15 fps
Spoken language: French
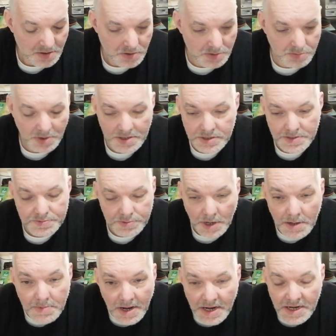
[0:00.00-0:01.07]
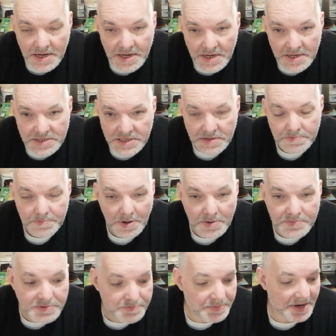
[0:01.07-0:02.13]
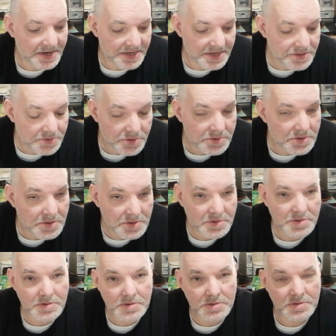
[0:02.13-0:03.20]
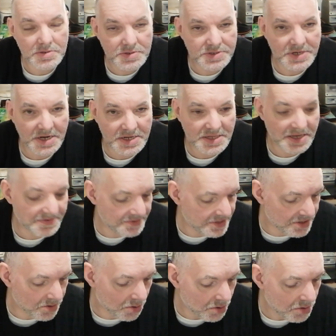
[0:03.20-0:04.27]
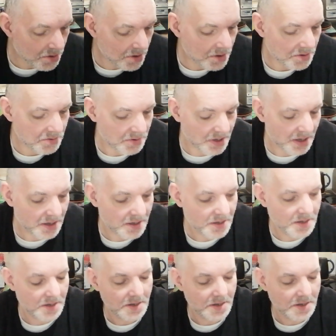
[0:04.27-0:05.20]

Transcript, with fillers: Comme moi, des fois, bah, j'ai pas envie de parler, donc euh, j'arrête la vidéo. Voilà.